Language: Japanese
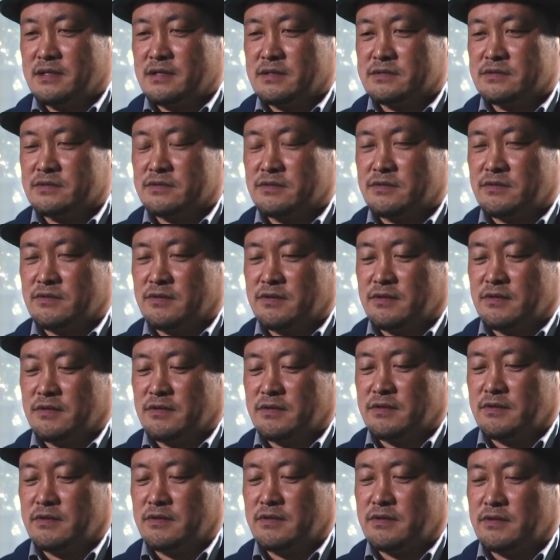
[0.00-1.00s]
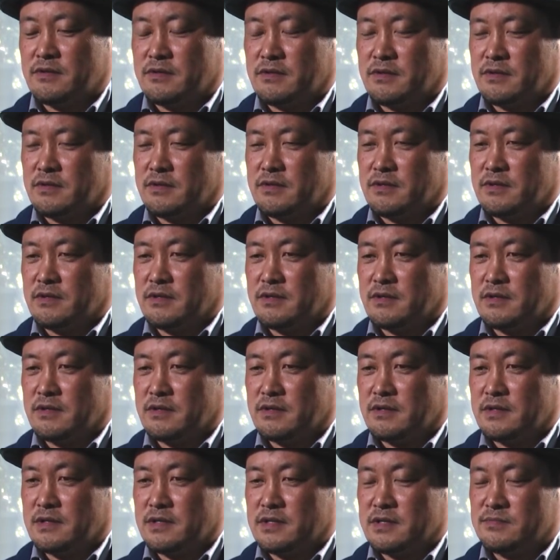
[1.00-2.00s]
その
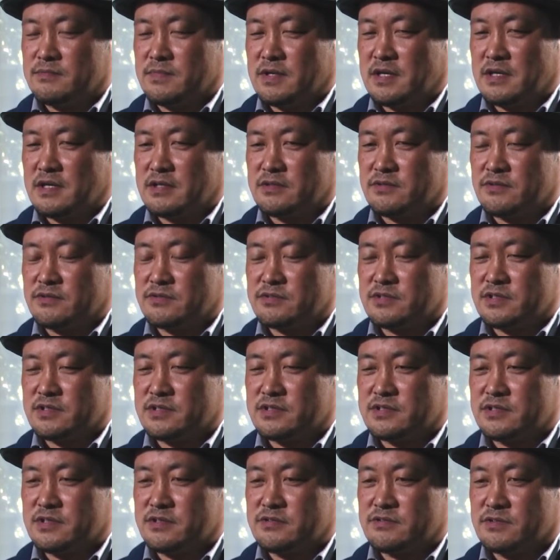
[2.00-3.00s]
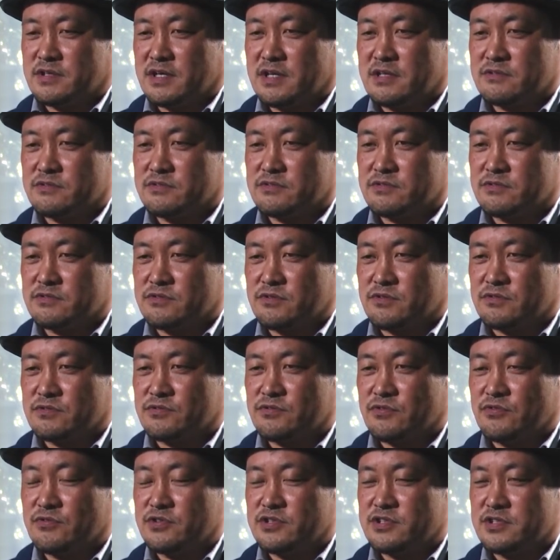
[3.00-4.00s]
今同棲している彼女と
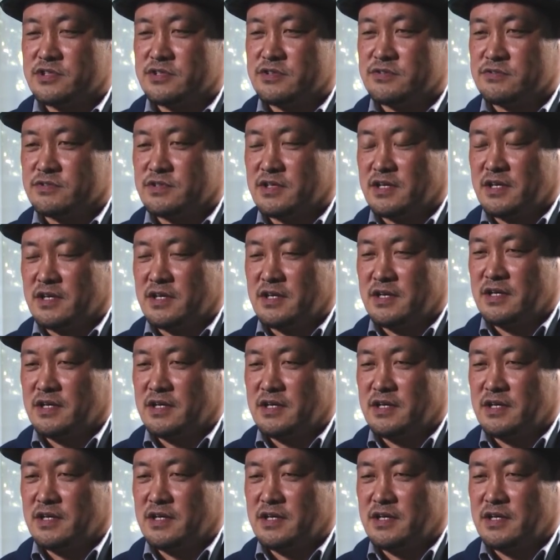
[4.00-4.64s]
どう生きるか、